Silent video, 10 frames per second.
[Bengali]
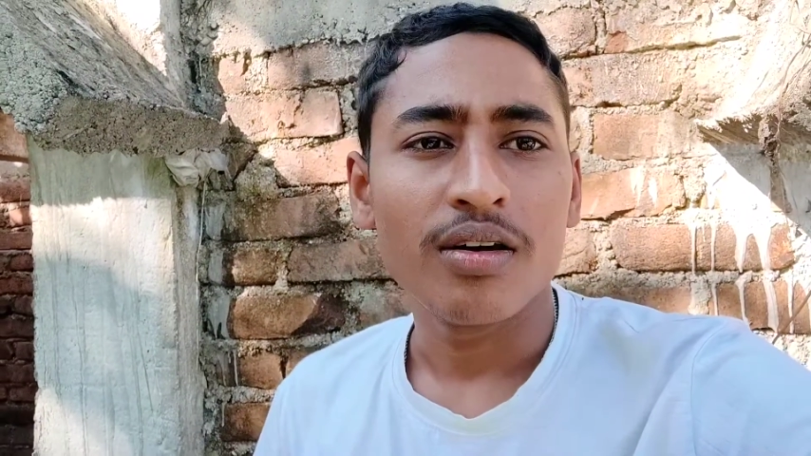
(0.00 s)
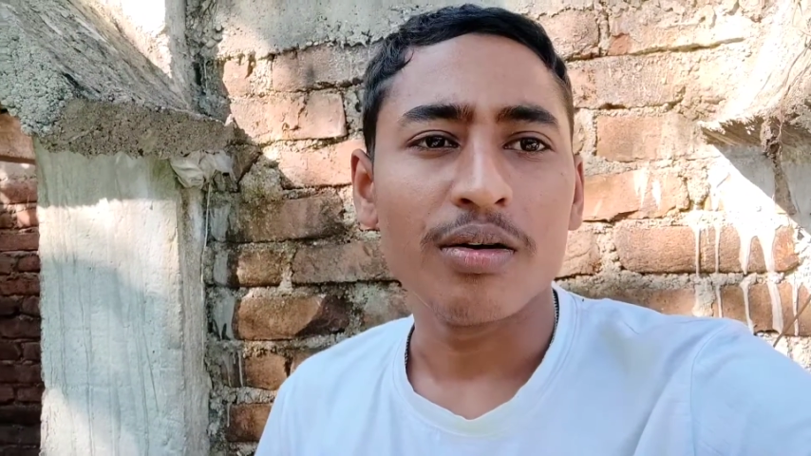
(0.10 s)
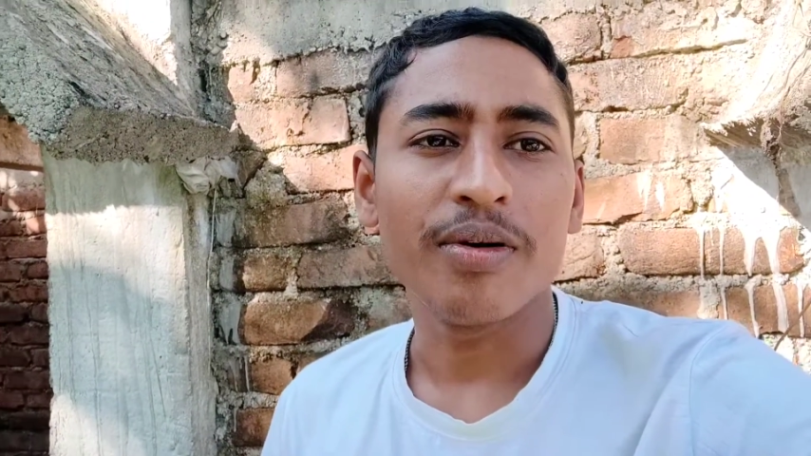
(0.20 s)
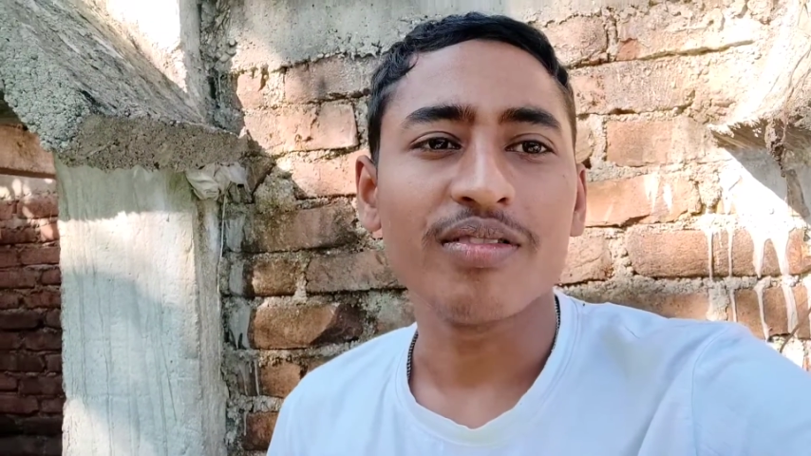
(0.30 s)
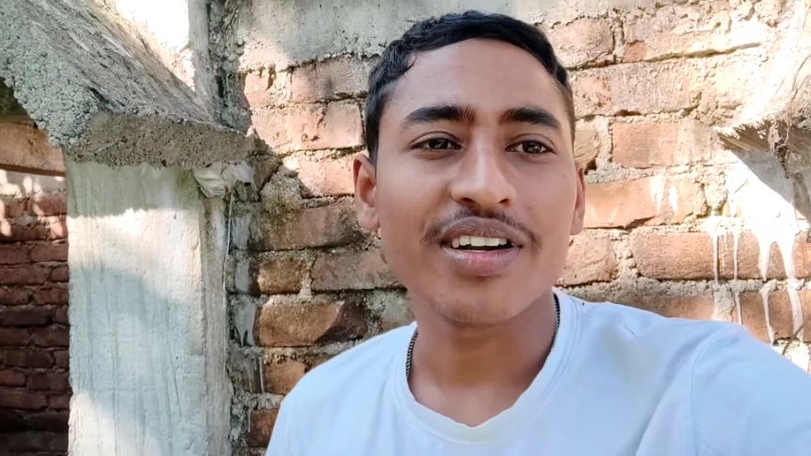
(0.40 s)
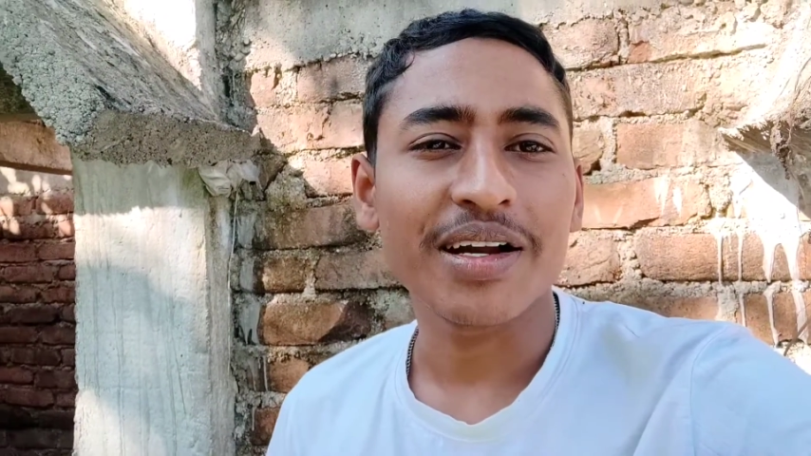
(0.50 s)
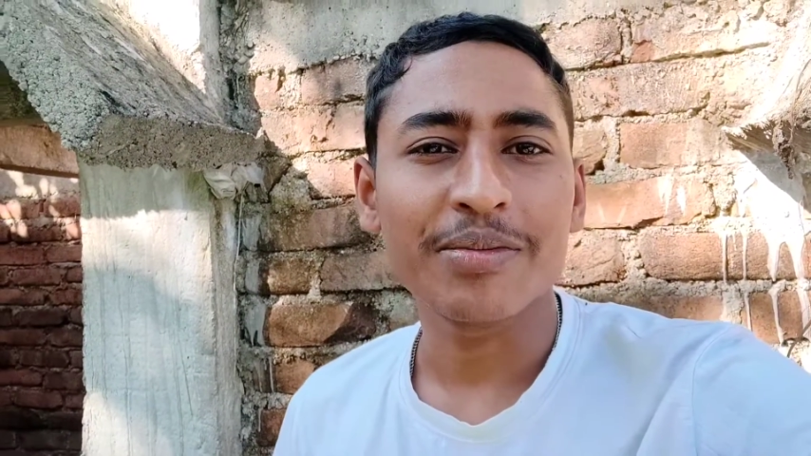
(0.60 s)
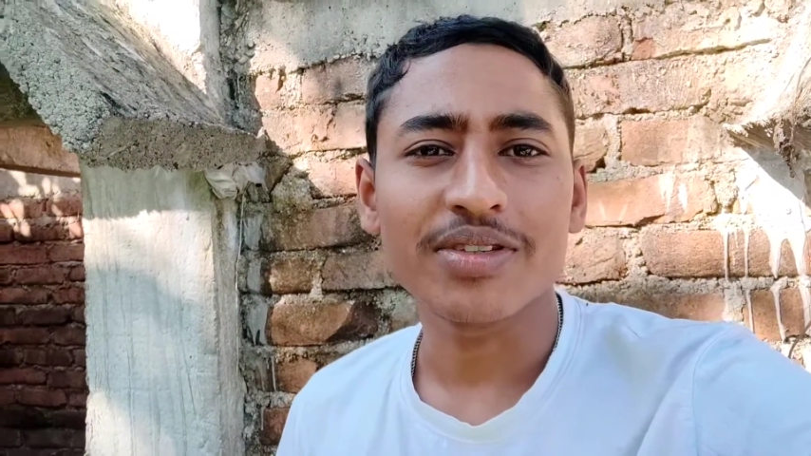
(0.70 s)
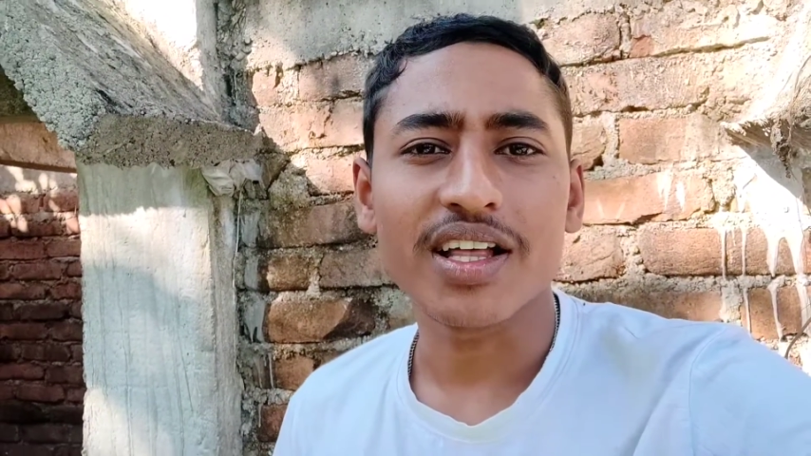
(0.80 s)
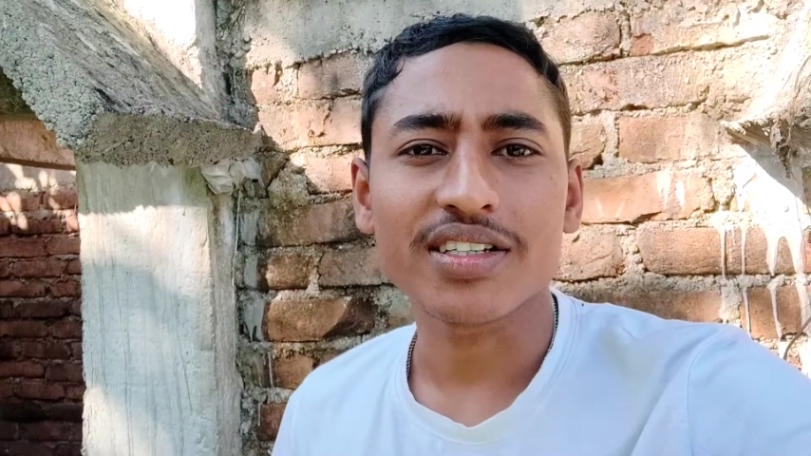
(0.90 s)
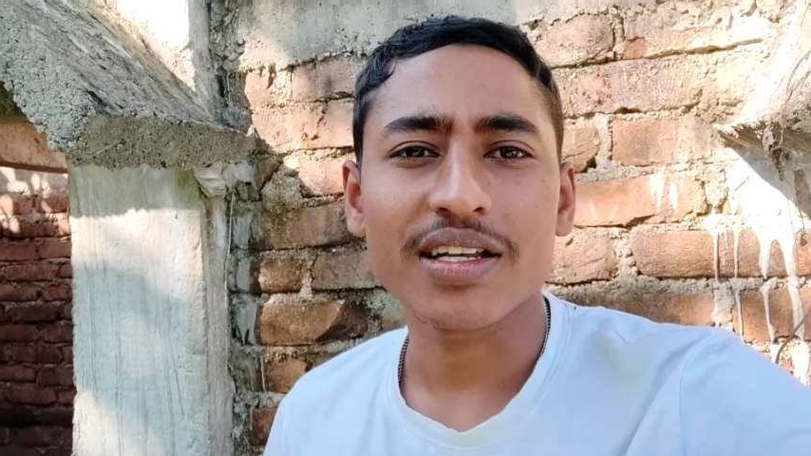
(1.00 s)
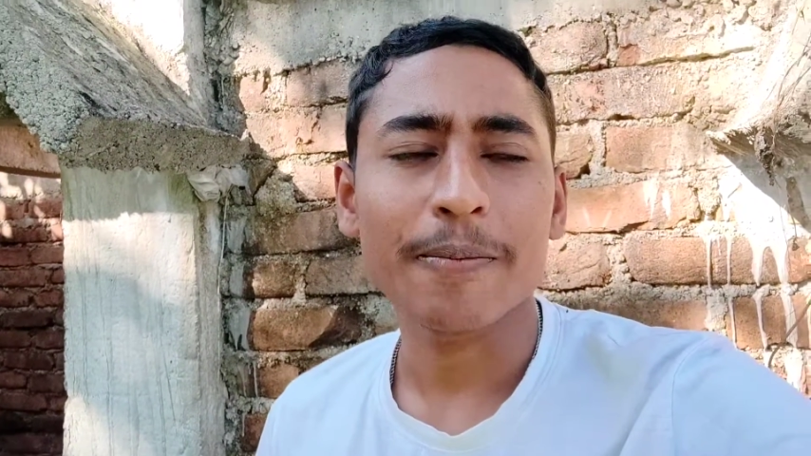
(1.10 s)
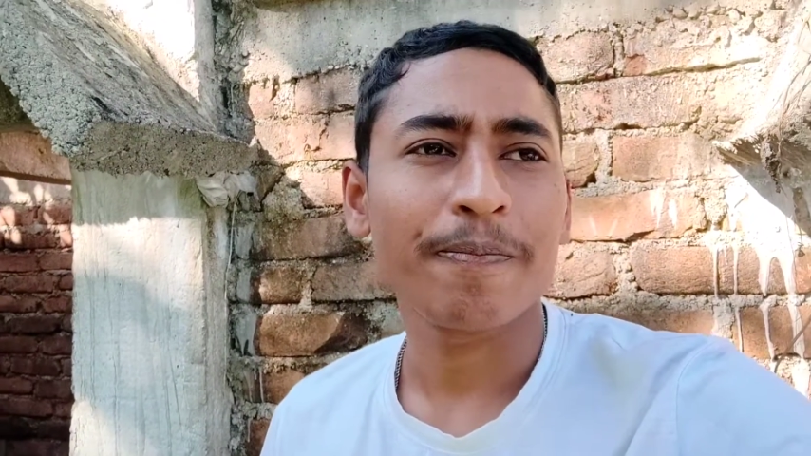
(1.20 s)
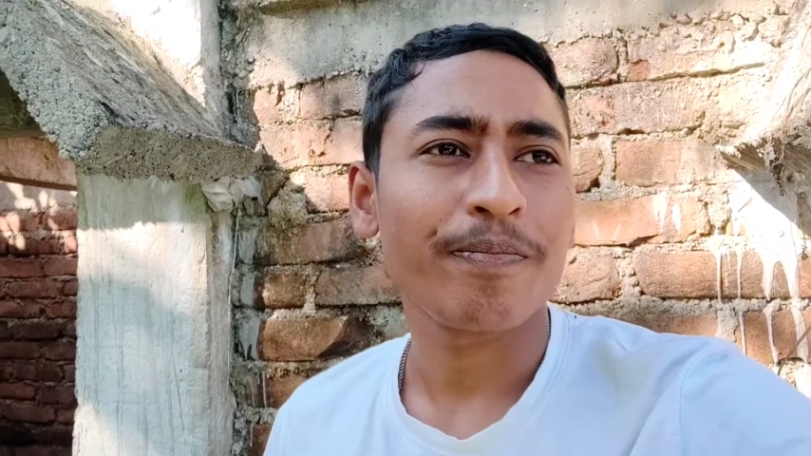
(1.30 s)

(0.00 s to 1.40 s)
ওই বাউন্ডারির মধ্যে আসলাম